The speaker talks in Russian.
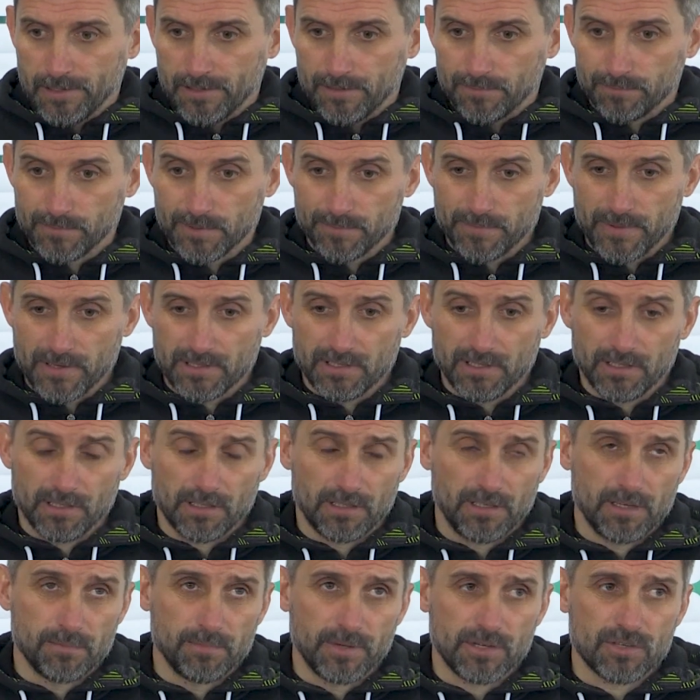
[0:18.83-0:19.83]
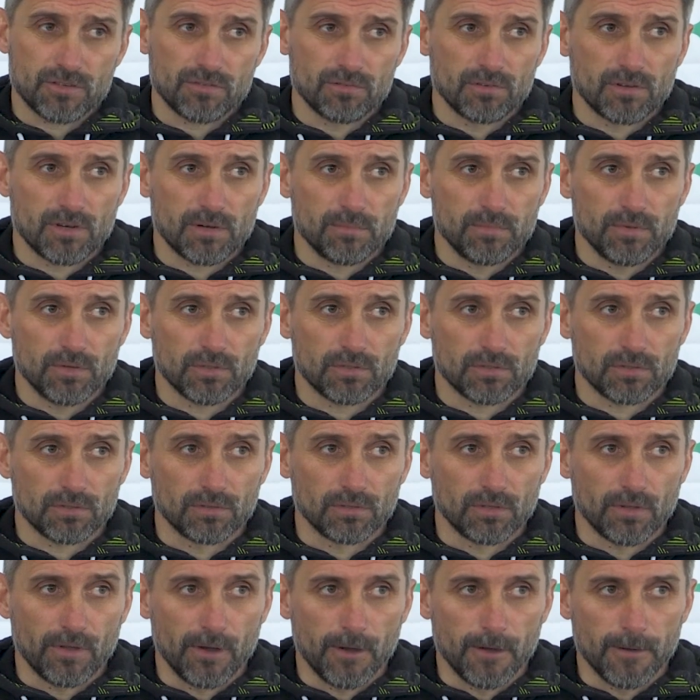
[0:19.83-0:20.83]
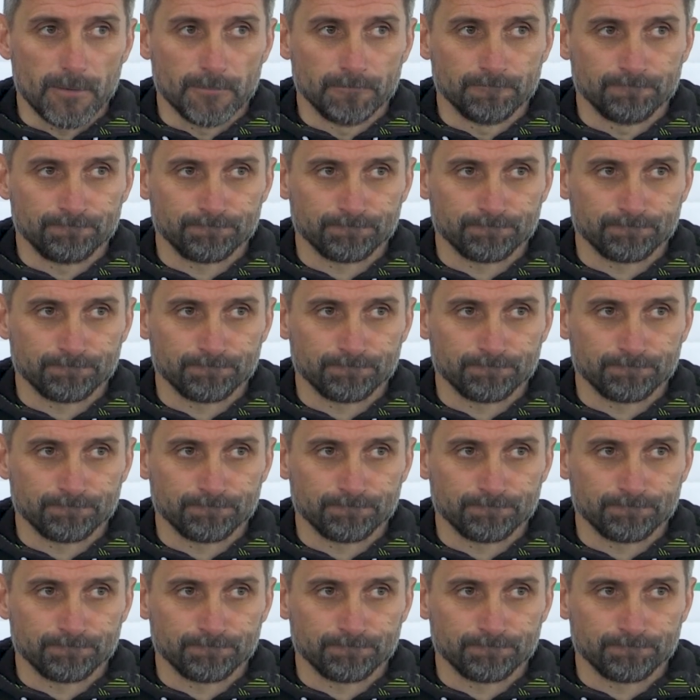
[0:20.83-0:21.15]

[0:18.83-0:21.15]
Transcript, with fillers: мы проделали большую работу, но